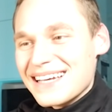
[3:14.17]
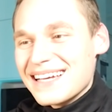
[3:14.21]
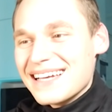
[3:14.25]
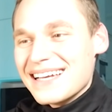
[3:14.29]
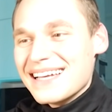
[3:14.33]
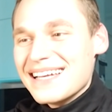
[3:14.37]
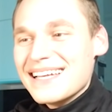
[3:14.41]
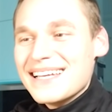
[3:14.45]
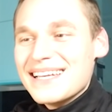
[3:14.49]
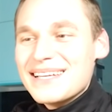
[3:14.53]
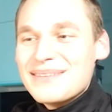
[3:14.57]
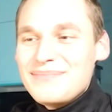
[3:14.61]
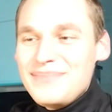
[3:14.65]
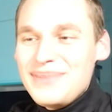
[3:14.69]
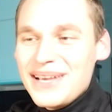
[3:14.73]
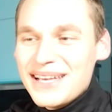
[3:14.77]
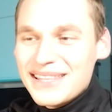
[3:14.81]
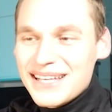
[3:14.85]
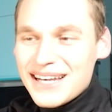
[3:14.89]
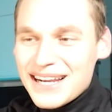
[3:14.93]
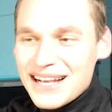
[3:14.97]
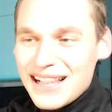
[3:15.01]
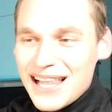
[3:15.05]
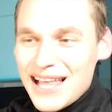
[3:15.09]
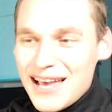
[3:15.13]
E,
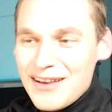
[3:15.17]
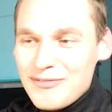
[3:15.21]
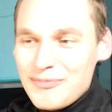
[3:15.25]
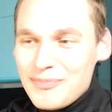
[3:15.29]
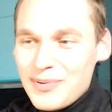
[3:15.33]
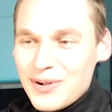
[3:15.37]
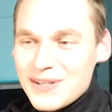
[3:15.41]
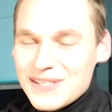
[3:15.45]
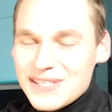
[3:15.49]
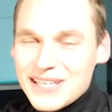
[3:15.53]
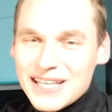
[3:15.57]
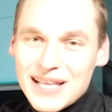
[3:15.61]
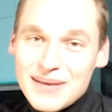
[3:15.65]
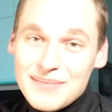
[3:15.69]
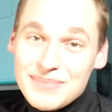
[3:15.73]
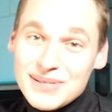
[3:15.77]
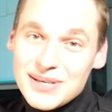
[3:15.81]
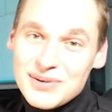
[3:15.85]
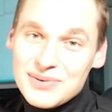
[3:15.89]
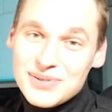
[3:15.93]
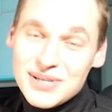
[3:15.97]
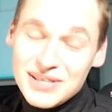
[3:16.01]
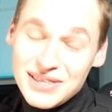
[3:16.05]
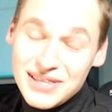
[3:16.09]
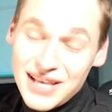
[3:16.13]
biedak Live Polska
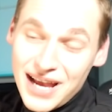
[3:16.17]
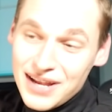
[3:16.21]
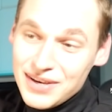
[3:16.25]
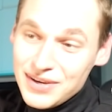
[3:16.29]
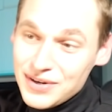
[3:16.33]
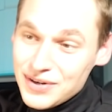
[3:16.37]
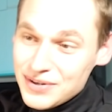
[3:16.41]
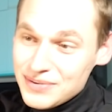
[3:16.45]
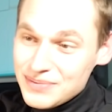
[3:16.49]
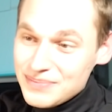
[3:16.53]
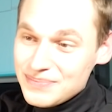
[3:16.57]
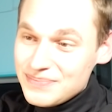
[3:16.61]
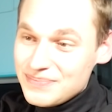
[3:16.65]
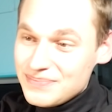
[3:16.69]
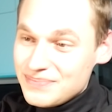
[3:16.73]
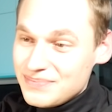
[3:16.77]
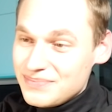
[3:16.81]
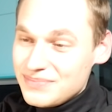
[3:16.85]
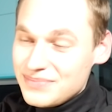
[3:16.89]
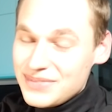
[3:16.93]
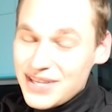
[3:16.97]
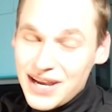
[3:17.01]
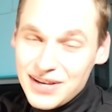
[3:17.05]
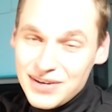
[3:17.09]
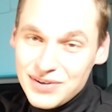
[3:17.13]
napisał, że tanio.
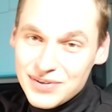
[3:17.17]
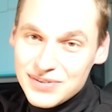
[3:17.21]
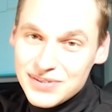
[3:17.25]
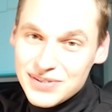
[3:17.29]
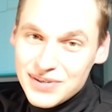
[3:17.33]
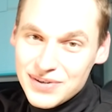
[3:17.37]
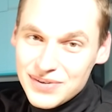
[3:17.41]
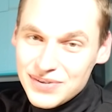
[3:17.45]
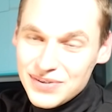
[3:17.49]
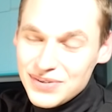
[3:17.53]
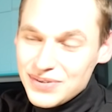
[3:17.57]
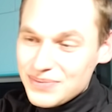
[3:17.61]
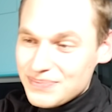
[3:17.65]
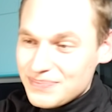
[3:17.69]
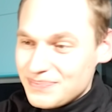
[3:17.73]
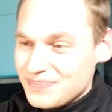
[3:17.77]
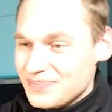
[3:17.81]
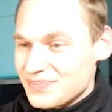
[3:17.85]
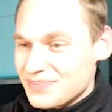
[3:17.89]
Tanio coś.